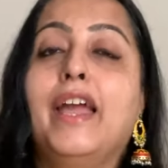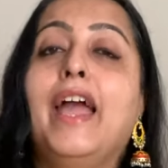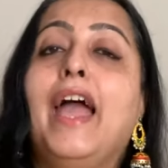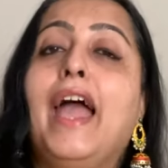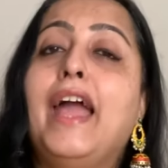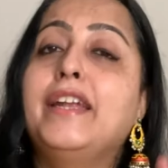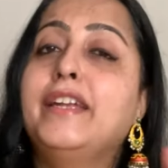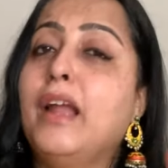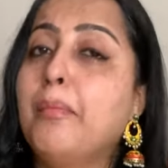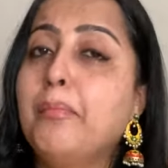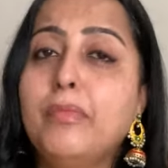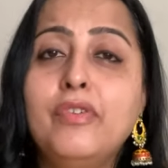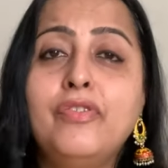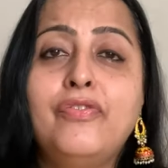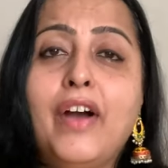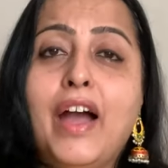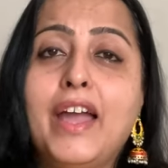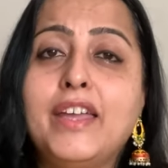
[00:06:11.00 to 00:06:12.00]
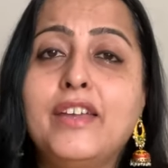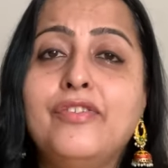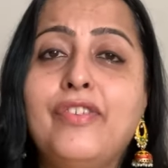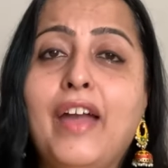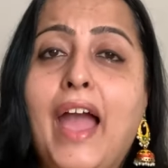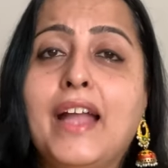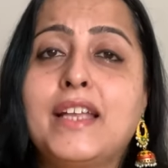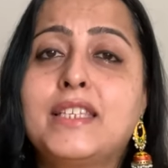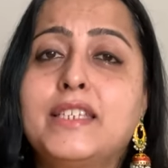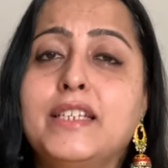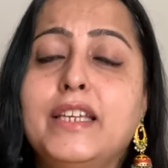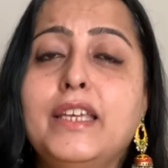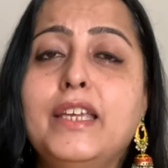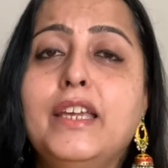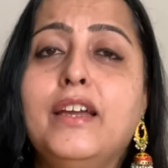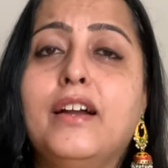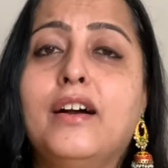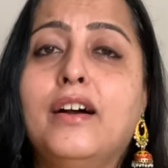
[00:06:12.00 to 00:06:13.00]
एंड नंबर फाइव
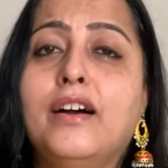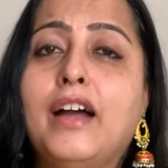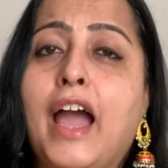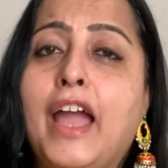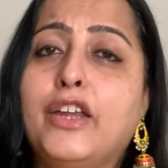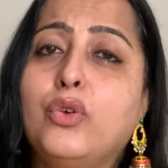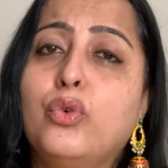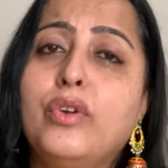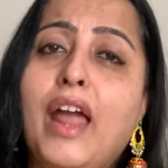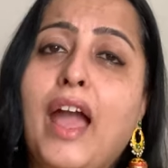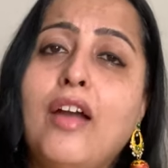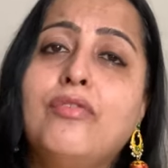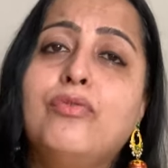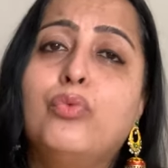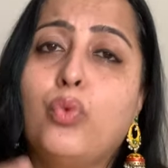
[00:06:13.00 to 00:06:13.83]
एक्चुअली आई डोंट हैव